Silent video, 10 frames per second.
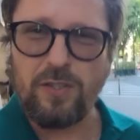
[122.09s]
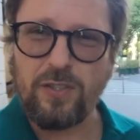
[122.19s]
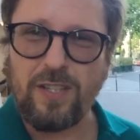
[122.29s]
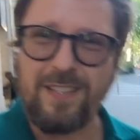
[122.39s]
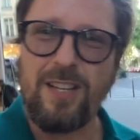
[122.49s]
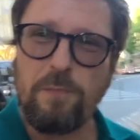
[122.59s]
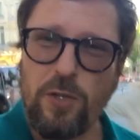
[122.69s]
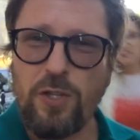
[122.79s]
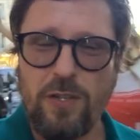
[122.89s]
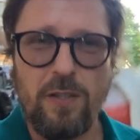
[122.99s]
если сказать
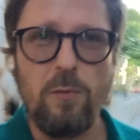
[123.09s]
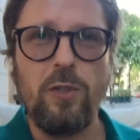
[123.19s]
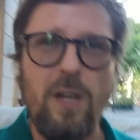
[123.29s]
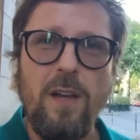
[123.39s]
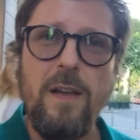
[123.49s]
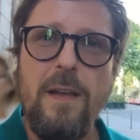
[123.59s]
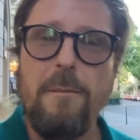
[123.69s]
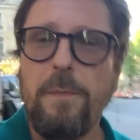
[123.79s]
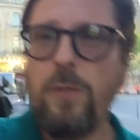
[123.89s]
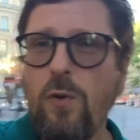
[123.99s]
по-честному, да?
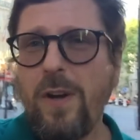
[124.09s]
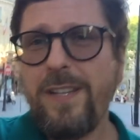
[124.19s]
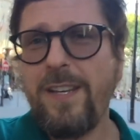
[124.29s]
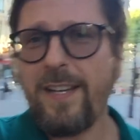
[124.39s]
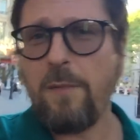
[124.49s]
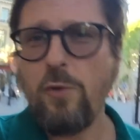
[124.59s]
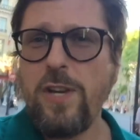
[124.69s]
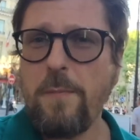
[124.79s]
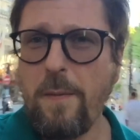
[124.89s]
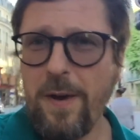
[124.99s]
Но они никому и
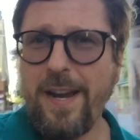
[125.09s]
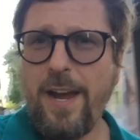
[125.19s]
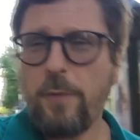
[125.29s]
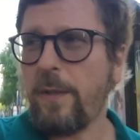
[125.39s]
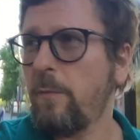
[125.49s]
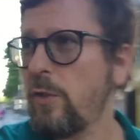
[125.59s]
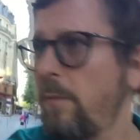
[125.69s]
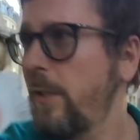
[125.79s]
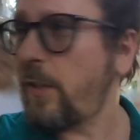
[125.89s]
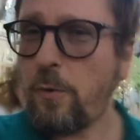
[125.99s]
не помогают, потому что
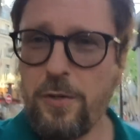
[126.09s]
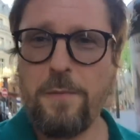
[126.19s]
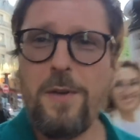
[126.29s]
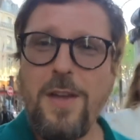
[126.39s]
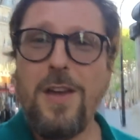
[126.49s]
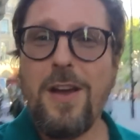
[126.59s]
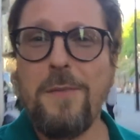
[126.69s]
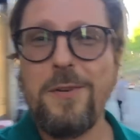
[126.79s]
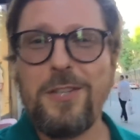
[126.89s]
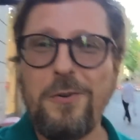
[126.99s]
мы заходим, э,
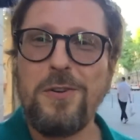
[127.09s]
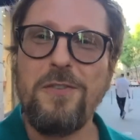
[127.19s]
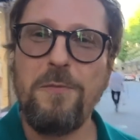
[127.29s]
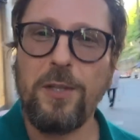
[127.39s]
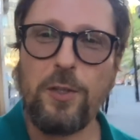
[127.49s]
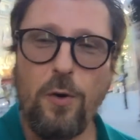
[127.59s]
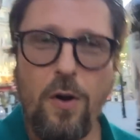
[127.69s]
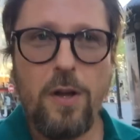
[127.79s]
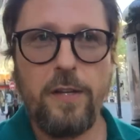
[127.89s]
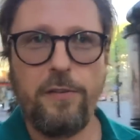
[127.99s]
мы заходим в
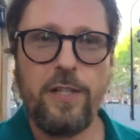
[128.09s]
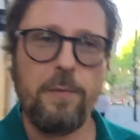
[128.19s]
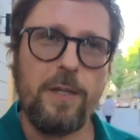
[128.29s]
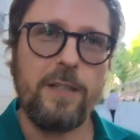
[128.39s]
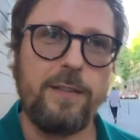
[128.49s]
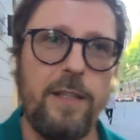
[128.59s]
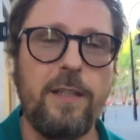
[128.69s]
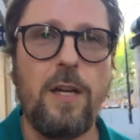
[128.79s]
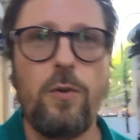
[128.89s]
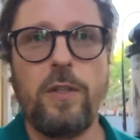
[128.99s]
метро и видим, как
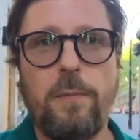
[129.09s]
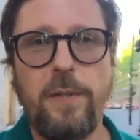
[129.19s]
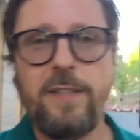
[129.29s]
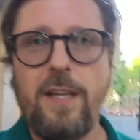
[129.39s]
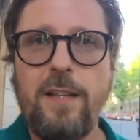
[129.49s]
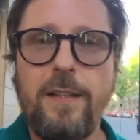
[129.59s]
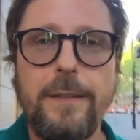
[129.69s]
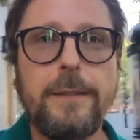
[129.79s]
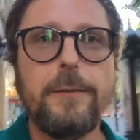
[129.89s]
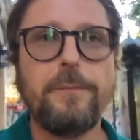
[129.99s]
стоит какой-то пацан
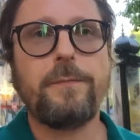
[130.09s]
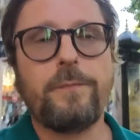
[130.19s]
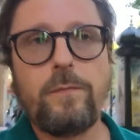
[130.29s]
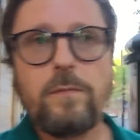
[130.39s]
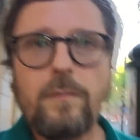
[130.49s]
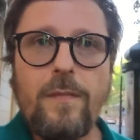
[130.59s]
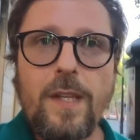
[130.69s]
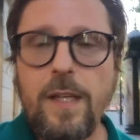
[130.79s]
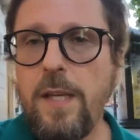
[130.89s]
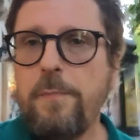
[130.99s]

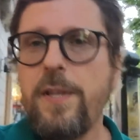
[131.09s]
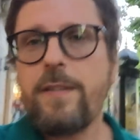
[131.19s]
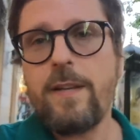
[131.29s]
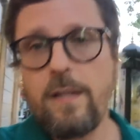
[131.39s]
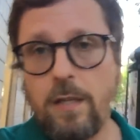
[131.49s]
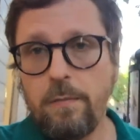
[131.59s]
и писает.